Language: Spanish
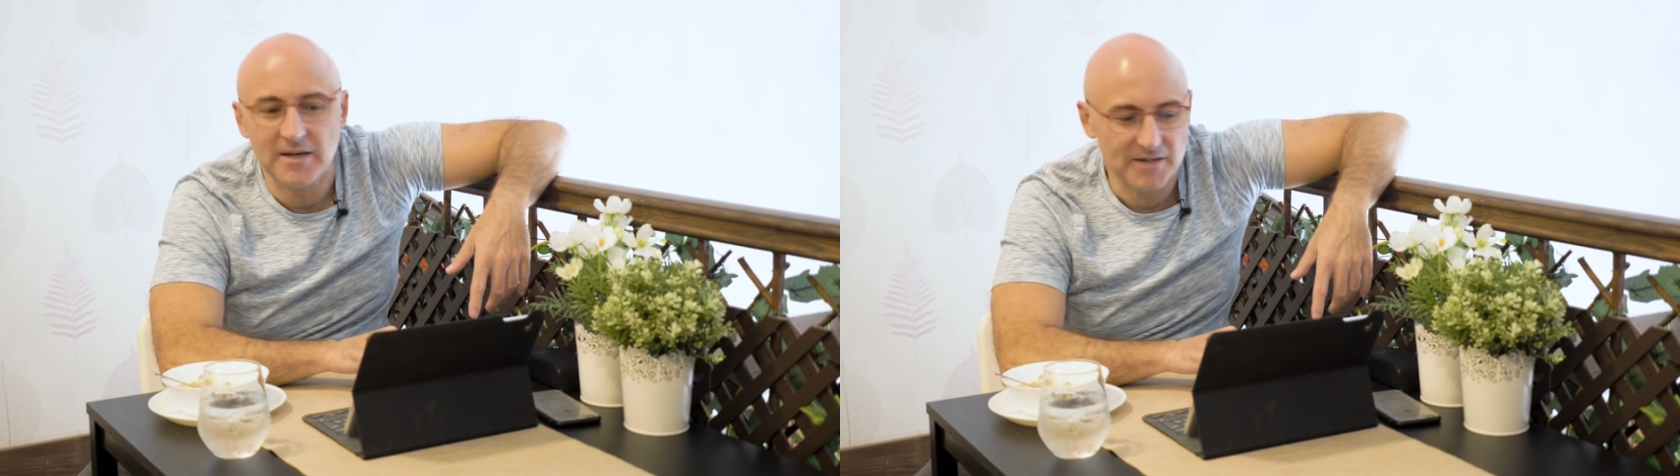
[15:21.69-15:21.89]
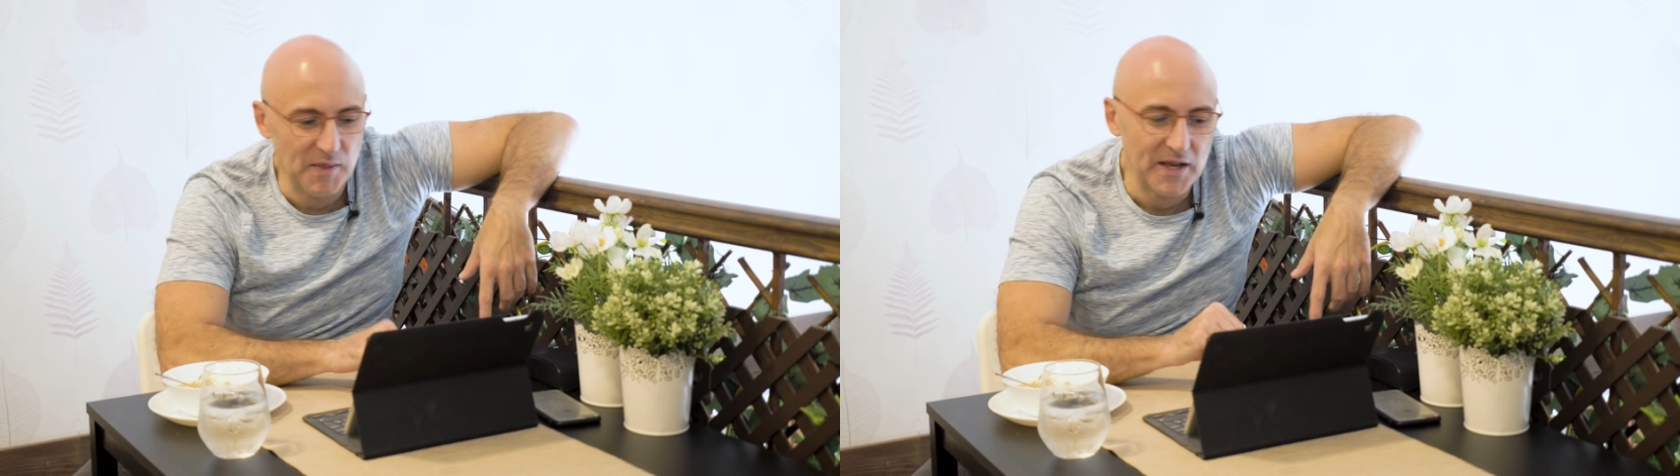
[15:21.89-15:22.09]

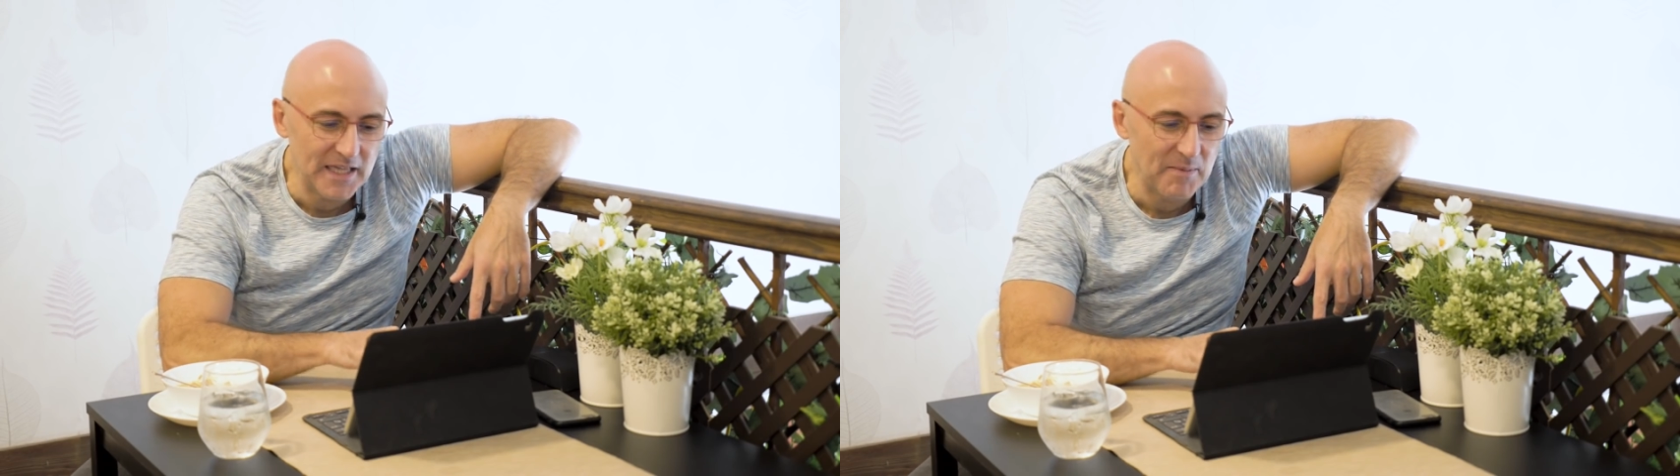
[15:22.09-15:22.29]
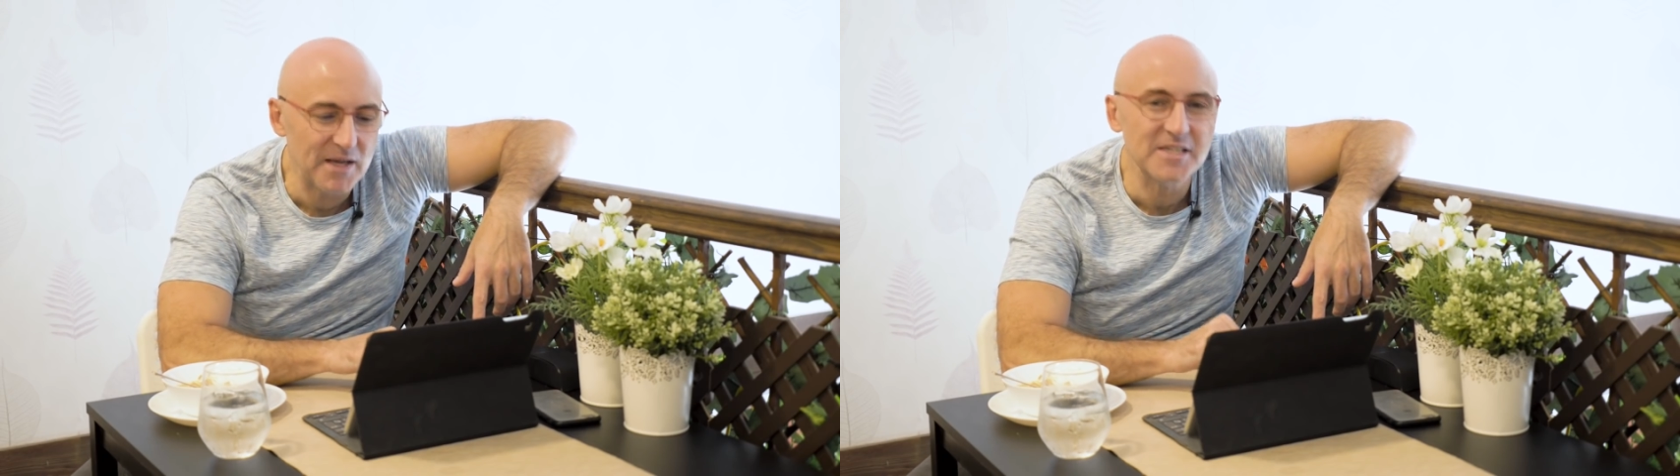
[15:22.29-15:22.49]
Dice que
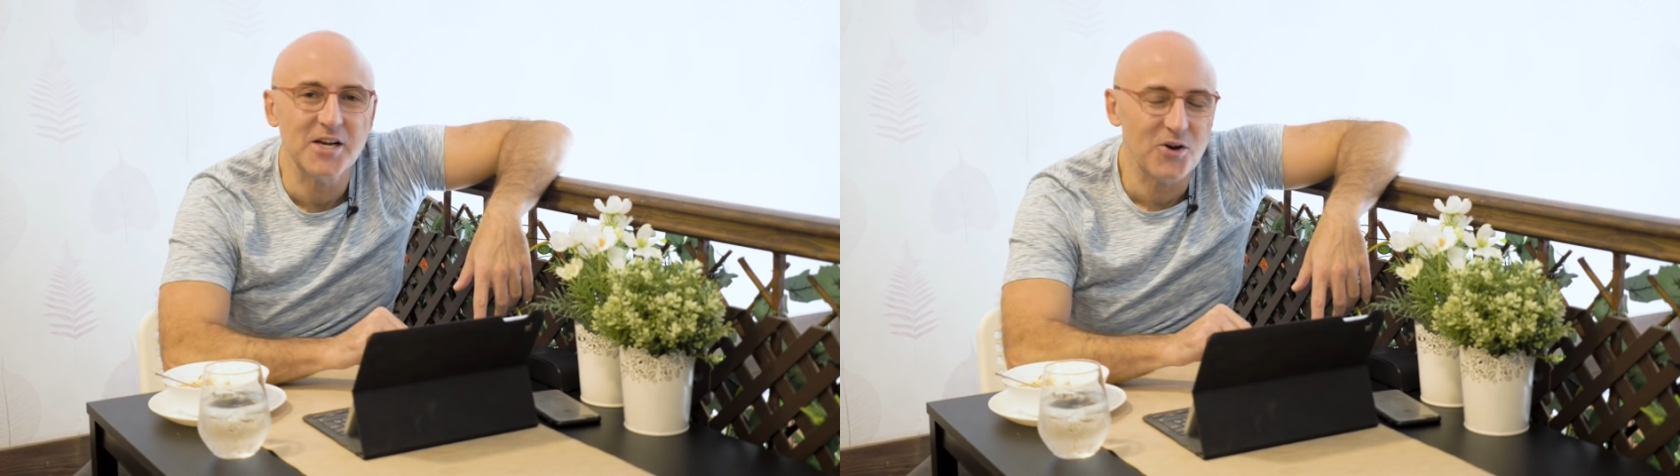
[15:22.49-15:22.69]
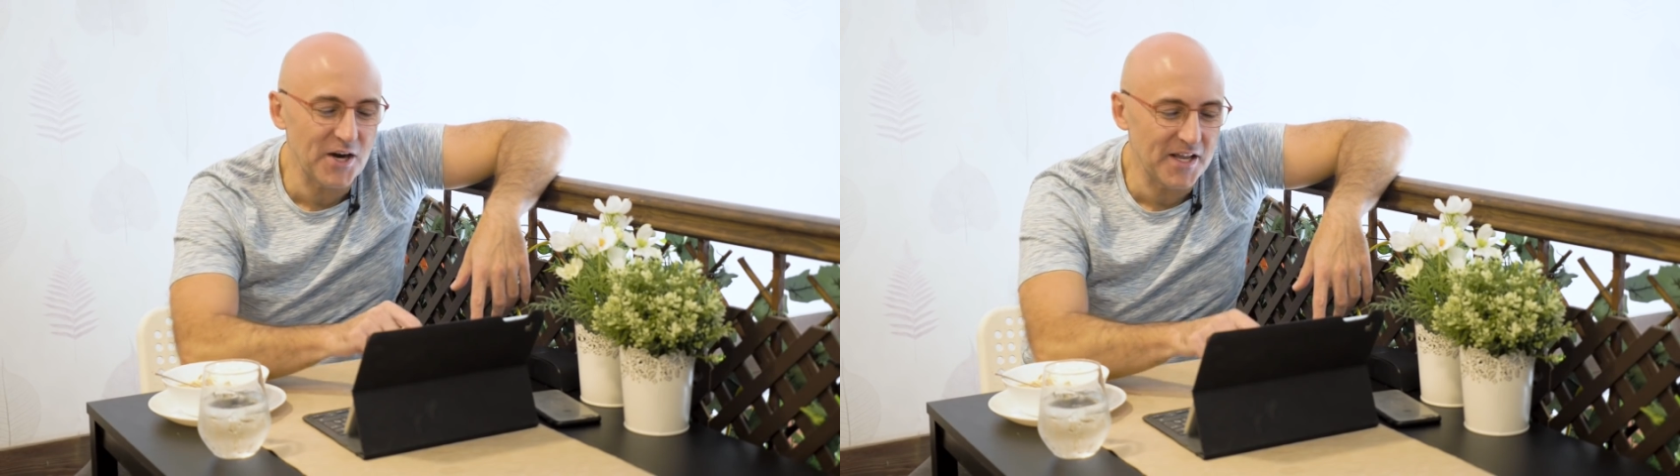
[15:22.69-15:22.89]
también
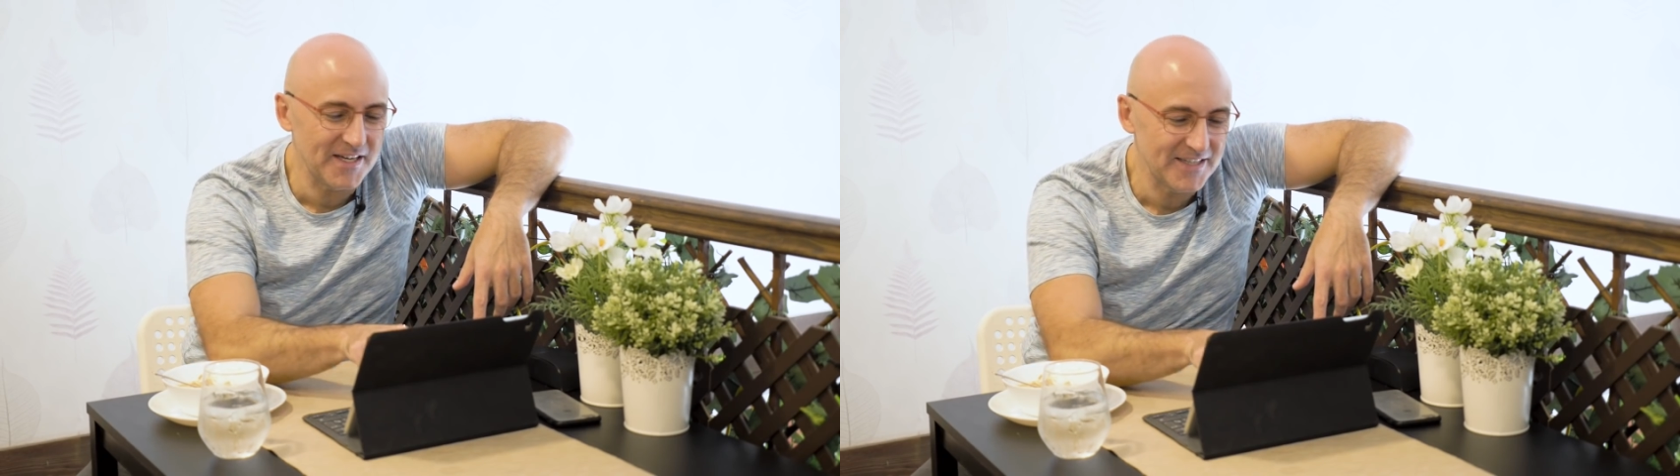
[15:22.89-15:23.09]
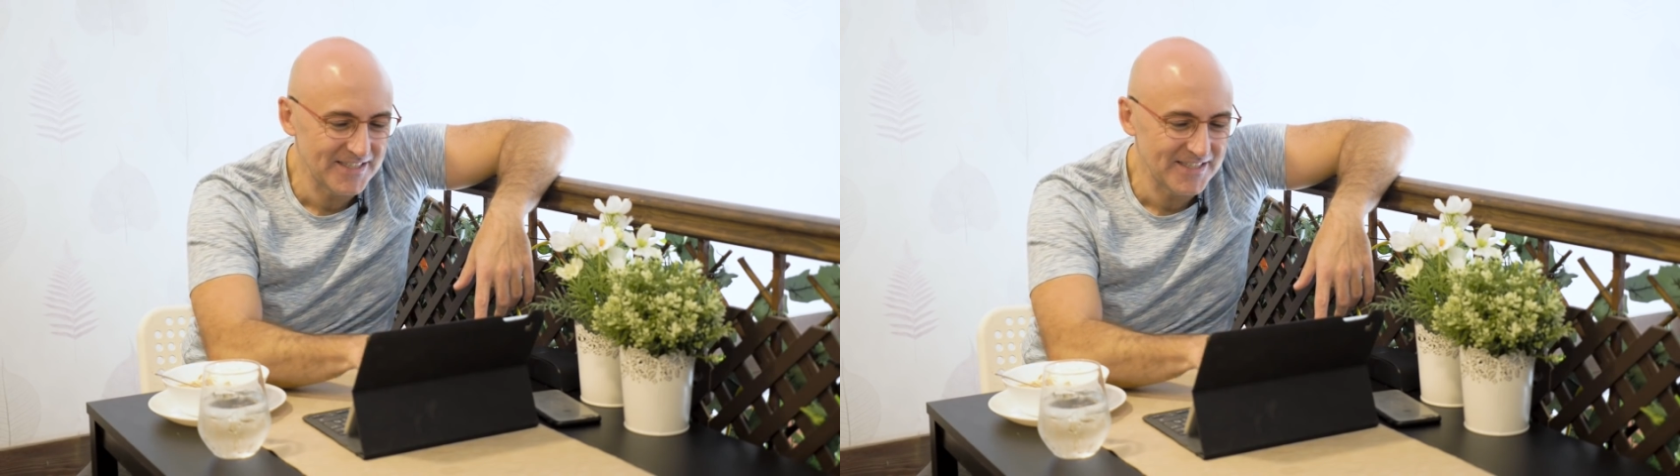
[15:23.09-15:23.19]
Sin Connery.